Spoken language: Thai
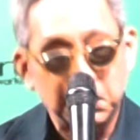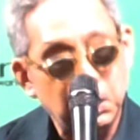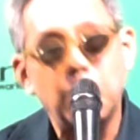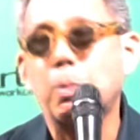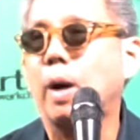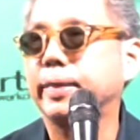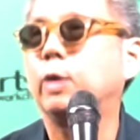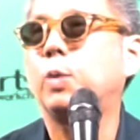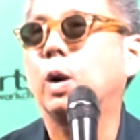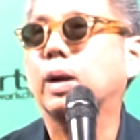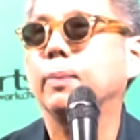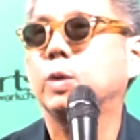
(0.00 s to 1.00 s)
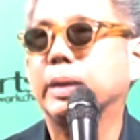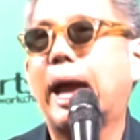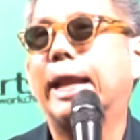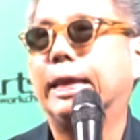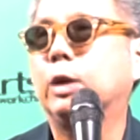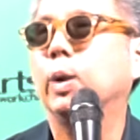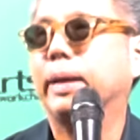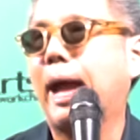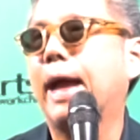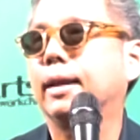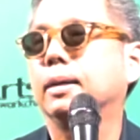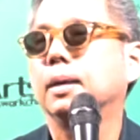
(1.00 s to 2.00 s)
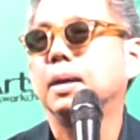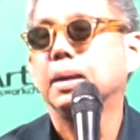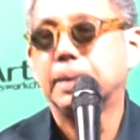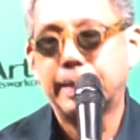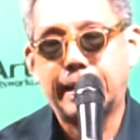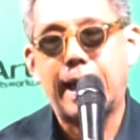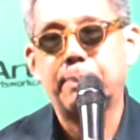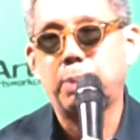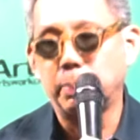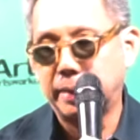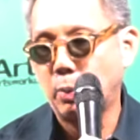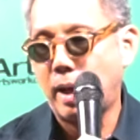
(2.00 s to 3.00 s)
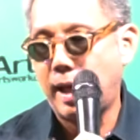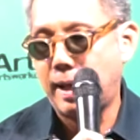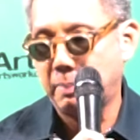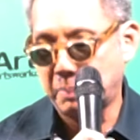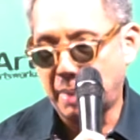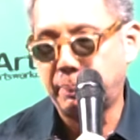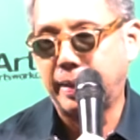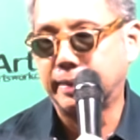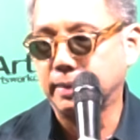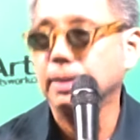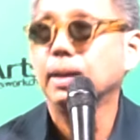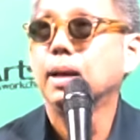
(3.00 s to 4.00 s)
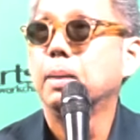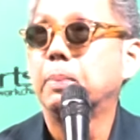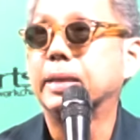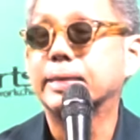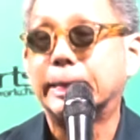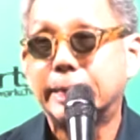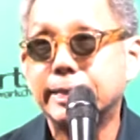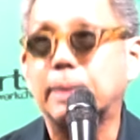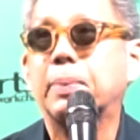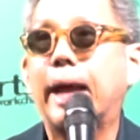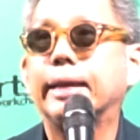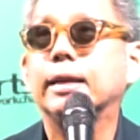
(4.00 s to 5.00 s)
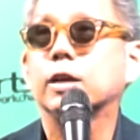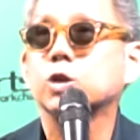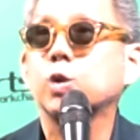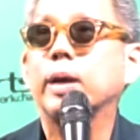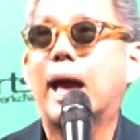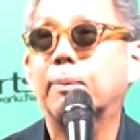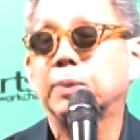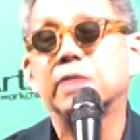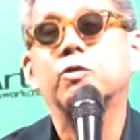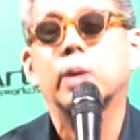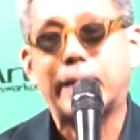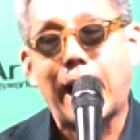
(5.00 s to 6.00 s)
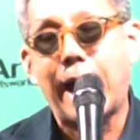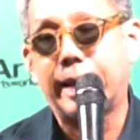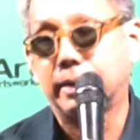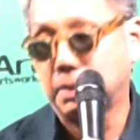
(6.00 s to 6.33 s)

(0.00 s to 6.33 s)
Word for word: ก็ more than welcome ถึงงานนี้ด้วยกันนะครับผมคิดว่ามันเป็นเป็นสิ่งที่สำคัญที่เราช่วยอัพลิฟต์งการ